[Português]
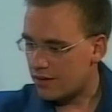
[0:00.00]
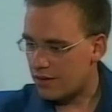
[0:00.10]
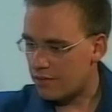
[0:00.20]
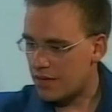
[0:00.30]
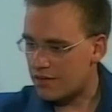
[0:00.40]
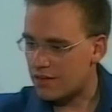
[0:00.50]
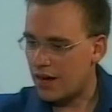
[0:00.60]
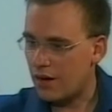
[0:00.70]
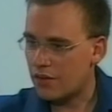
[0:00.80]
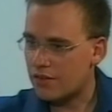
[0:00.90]
nas minhas
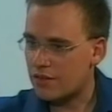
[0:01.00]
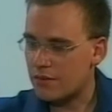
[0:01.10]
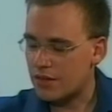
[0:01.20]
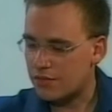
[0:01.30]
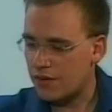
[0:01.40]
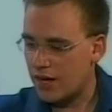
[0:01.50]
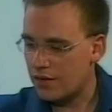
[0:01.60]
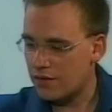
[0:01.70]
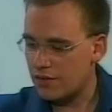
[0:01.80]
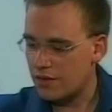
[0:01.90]
aulas, nas minhas
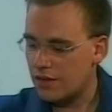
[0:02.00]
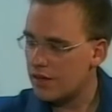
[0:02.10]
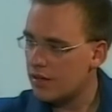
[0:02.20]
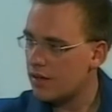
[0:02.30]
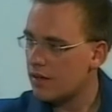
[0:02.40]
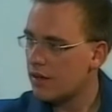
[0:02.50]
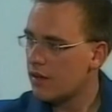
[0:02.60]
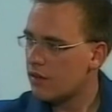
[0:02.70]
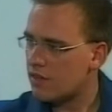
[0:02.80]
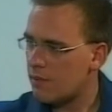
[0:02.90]
falas, que
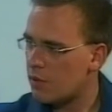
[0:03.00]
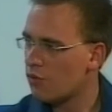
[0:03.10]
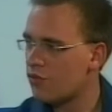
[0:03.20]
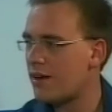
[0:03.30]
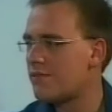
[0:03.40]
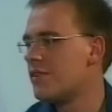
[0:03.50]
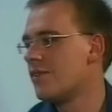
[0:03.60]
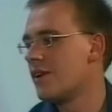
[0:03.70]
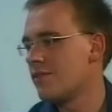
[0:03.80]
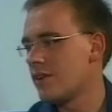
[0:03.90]
a gente sempre tem um chavão,
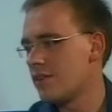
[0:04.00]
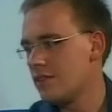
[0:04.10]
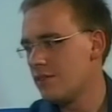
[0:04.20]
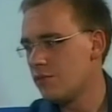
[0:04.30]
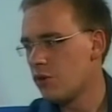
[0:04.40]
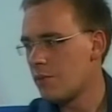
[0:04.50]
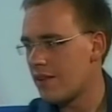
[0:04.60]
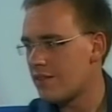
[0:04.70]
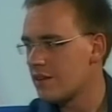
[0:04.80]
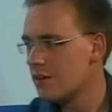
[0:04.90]
né? Fala assim:
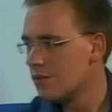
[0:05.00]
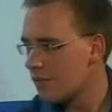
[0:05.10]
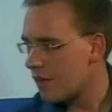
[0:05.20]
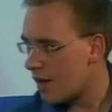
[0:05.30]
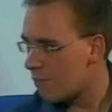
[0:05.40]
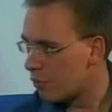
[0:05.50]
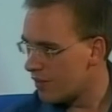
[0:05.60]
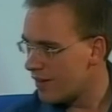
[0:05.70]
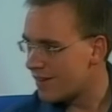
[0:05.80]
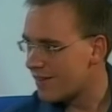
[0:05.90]
informação é
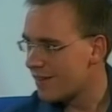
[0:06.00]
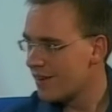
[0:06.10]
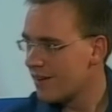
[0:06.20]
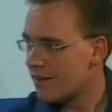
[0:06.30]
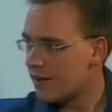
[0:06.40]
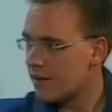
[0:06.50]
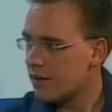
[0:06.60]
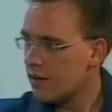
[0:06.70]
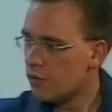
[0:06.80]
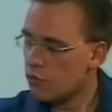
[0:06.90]
poder. Né?
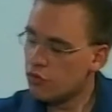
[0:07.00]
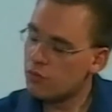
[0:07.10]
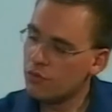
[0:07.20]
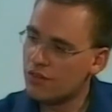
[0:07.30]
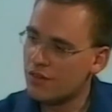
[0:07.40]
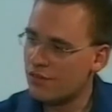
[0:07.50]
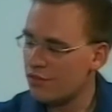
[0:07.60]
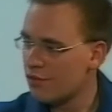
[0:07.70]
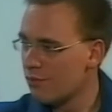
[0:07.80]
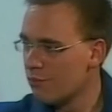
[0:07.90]
Nos últimos anos
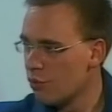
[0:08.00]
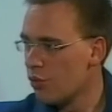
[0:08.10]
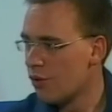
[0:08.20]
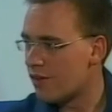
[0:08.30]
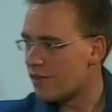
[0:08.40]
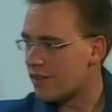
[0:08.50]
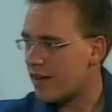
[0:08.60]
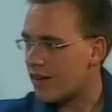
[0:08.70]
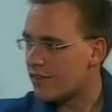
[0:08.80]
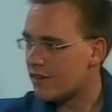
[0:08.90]
isso não mudou, na
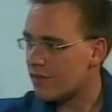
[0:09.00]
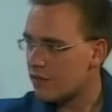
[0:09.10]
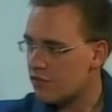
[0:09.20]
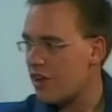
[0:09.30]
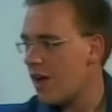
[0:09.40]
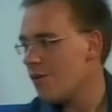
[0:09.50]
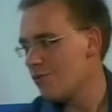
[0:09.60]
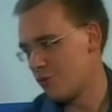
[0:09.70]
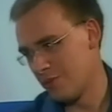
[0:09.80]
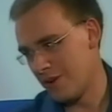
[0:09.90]
verdade. Né?
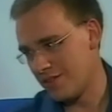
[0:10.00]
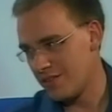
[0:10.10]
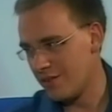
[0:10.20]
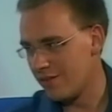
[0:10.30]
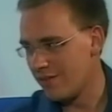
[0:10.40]
Geoinformação